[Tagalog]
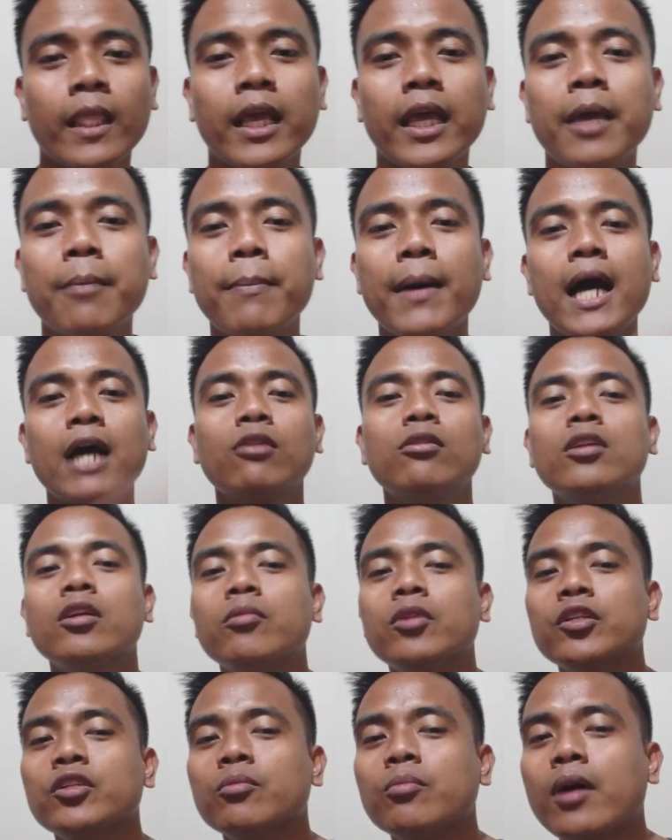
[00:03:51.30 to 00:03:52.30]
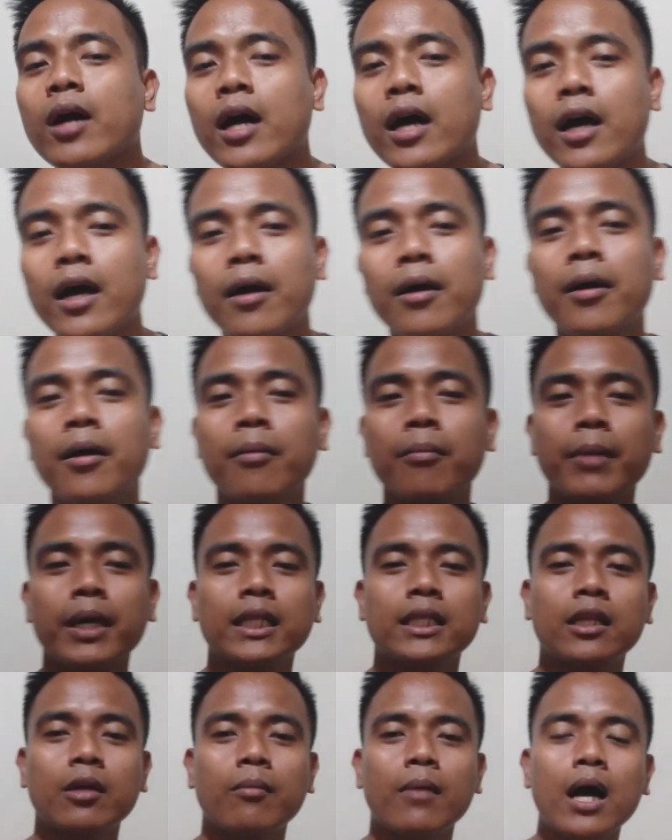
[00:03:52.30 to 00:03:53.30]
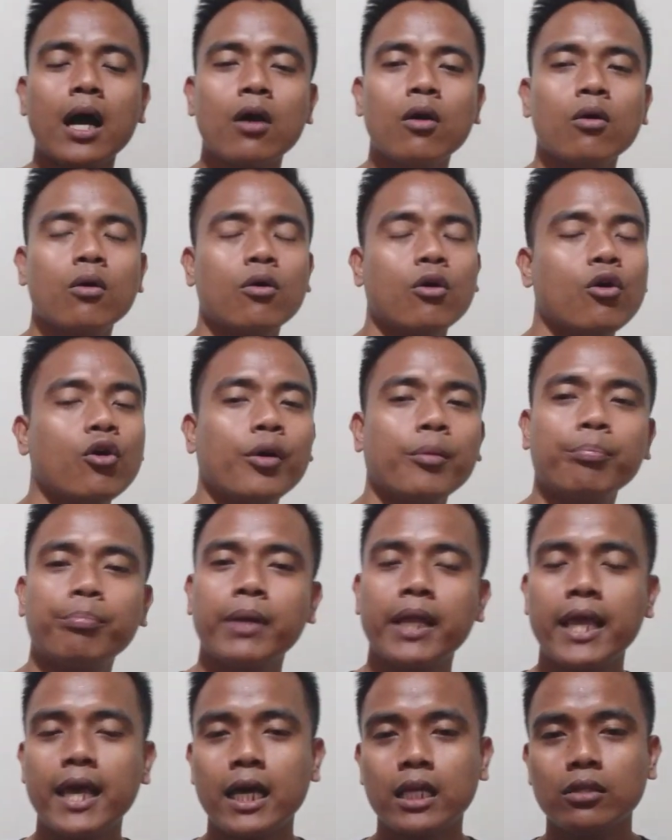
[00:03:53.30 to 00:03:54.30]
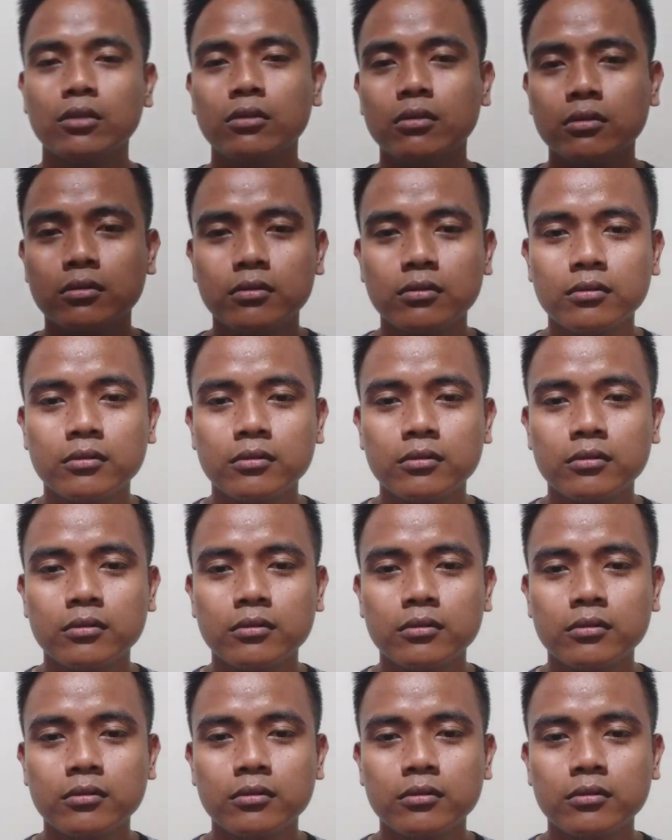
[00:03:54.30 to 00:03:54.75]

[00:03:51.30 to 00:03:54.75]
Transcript: E paano naman yung mga may trabaho o empleyado?